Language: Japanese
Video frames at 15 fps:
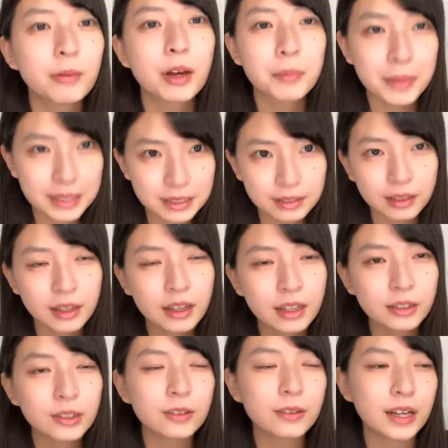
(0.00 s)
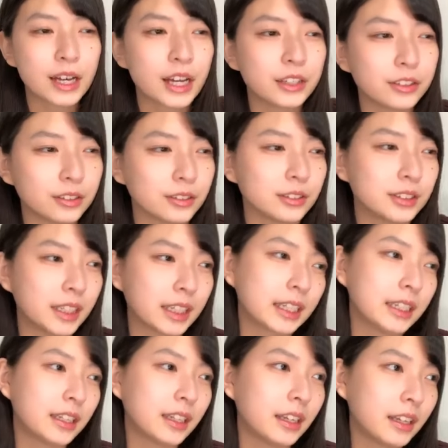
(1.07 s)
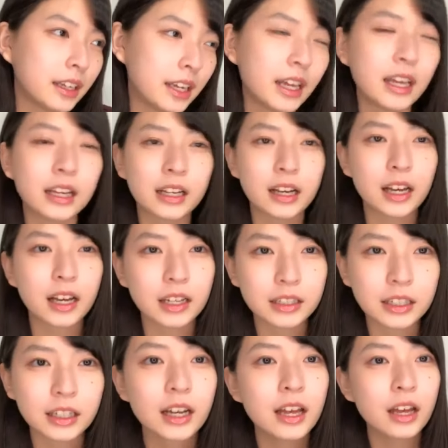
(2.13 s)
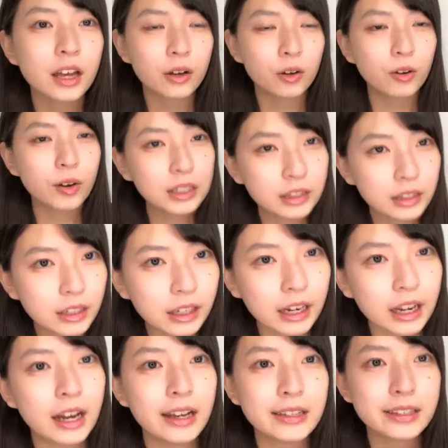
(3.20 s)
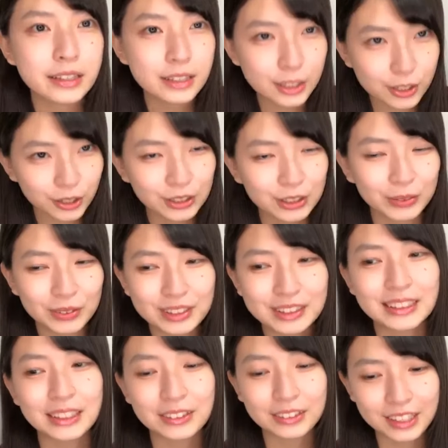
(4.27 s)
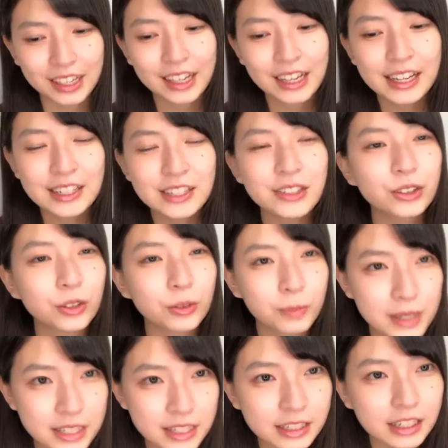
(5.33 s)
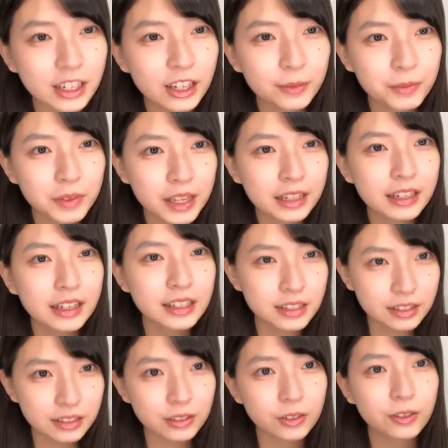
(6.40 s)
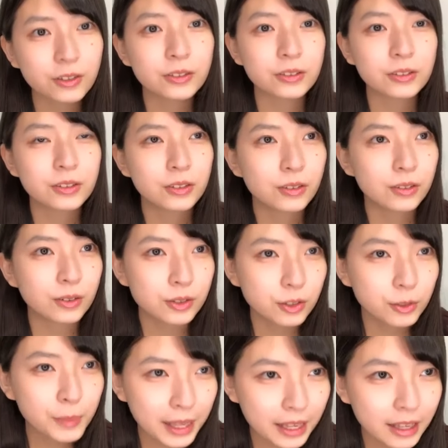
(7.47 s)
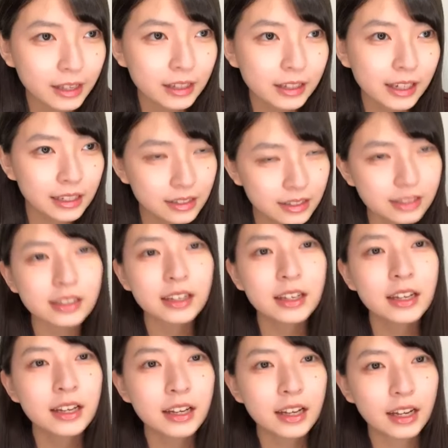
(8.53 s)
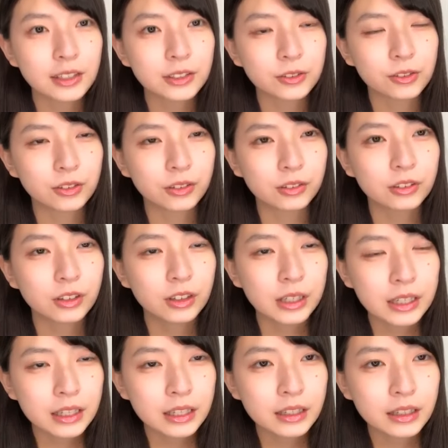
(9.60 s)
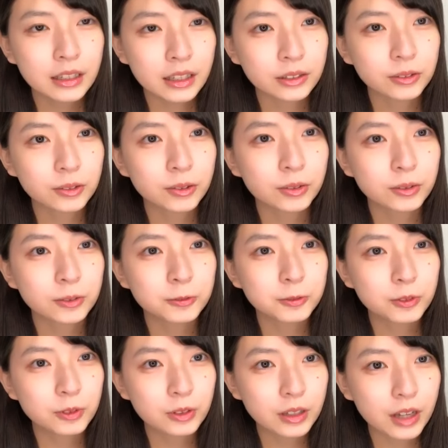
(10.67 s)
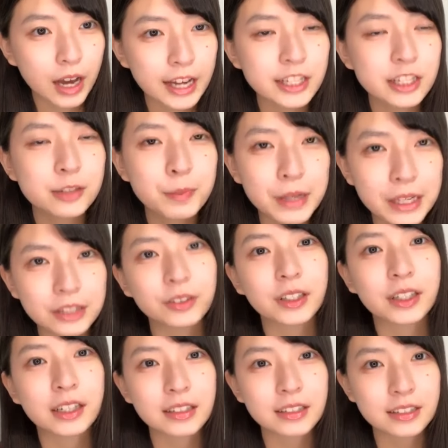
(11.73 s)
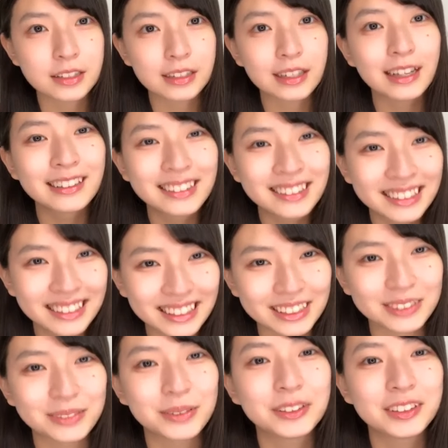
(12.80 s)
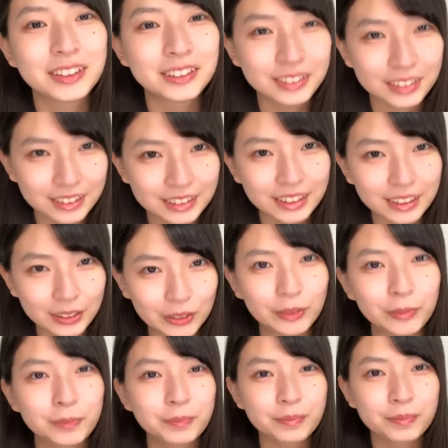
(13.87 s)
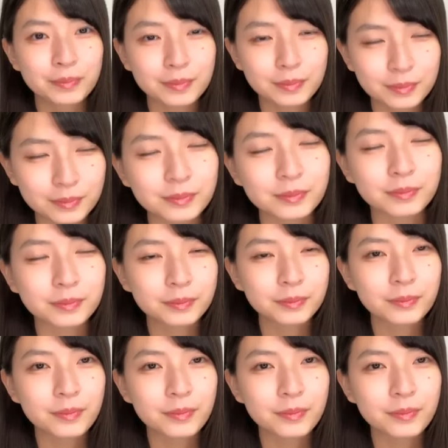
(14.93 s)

思います今日はあの先に映画が終わってから配信しようと思ってたのでちょっと短めかつ夜遅めかつあのーえっ、ー、とハイスピードな感じになってしまってるんですけどうん